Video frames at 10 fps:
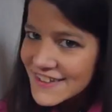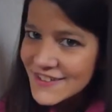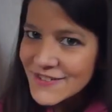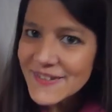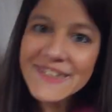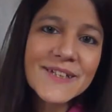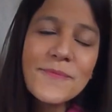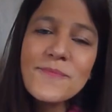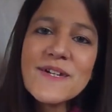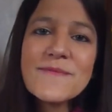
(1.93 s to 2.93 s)
a todos, ¿cómo
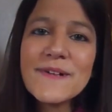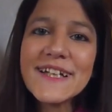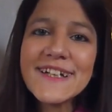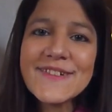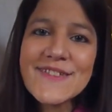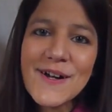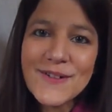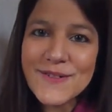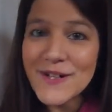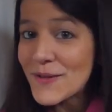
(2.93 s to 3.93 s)
están? Bienvenidos a
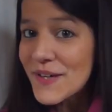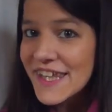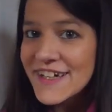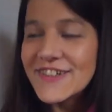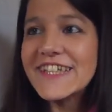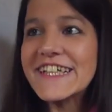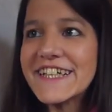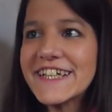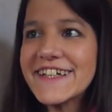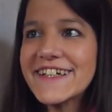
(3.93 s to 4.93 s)
un nuevo video
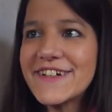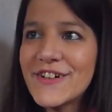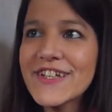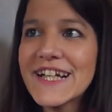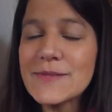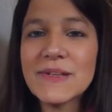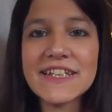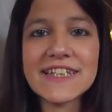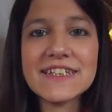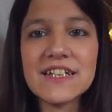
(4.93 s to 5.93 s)
y hoy
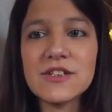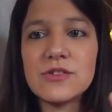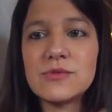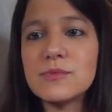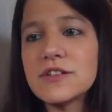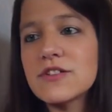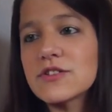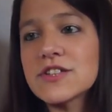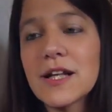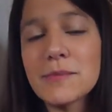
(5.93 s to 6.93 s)
realmente traigo un video
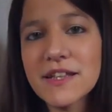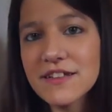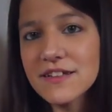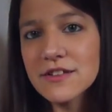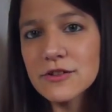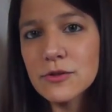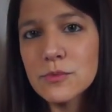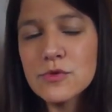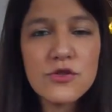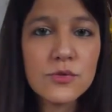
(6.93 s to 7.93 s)
totalmente distinto.
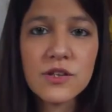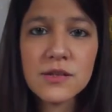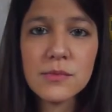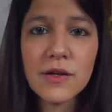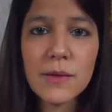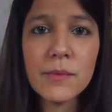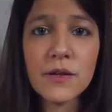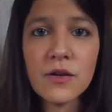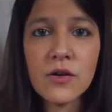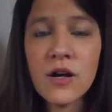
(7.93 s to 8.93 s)
Muchos de ustedes me habían
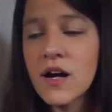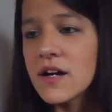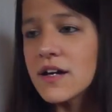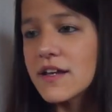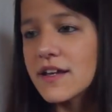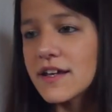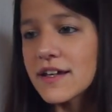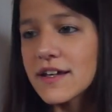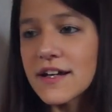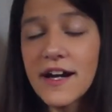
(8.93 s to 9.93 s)
pedido
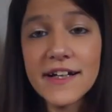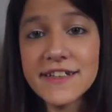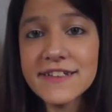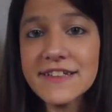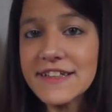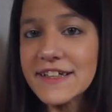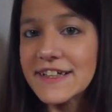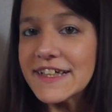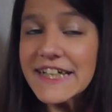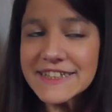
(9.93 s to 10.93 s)
eh, a este
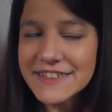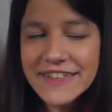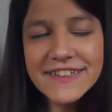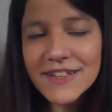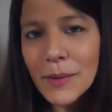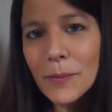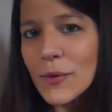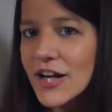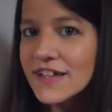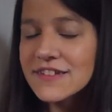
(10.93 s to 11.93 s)
cantante
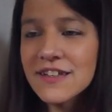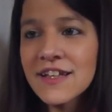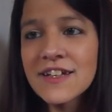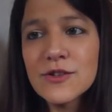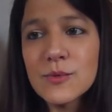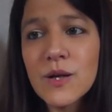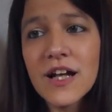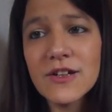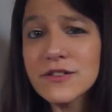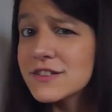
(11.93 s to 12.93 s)
Morat,
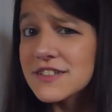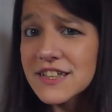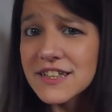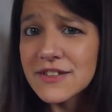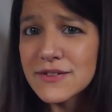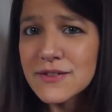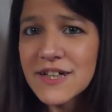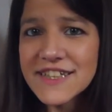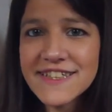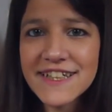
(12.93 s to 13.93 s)
nunca lo he traído,
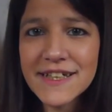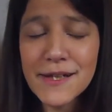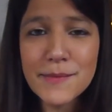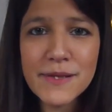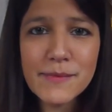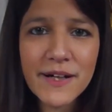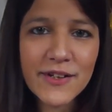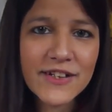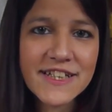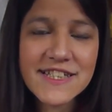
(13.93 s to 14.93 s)
así que mil
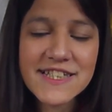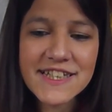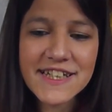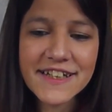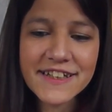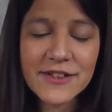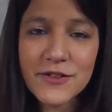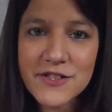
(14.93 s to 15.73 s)
perdones y en esta